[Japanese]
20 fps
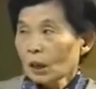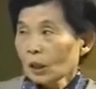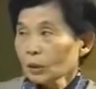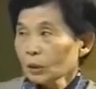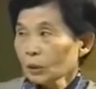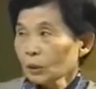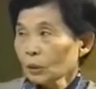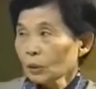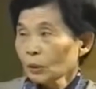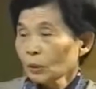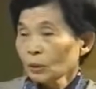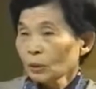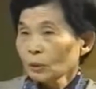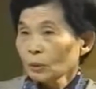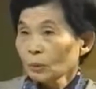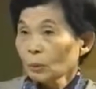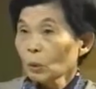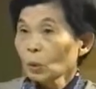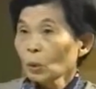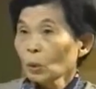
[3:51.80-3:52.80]
あの
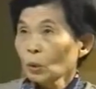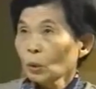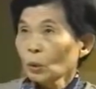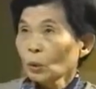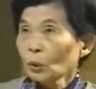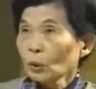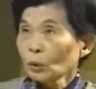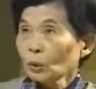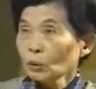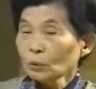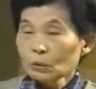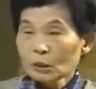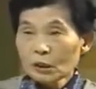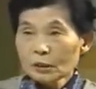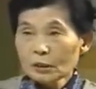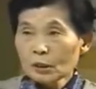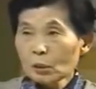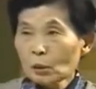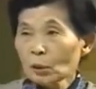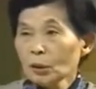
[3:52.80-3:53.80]
もう
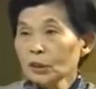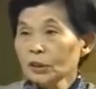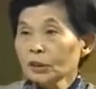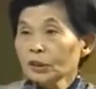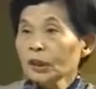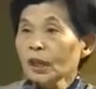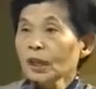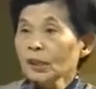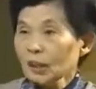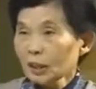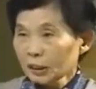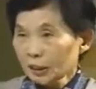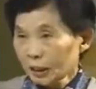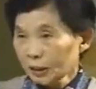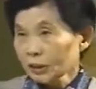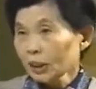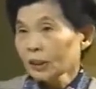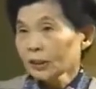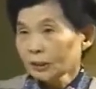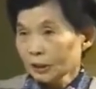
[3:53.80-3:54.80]
上におさんが
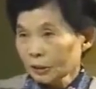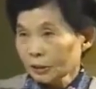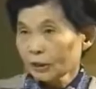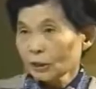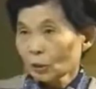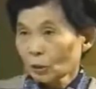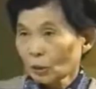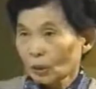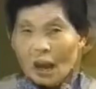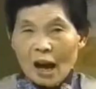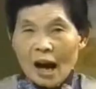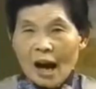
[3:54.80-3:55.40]
出たんですよ。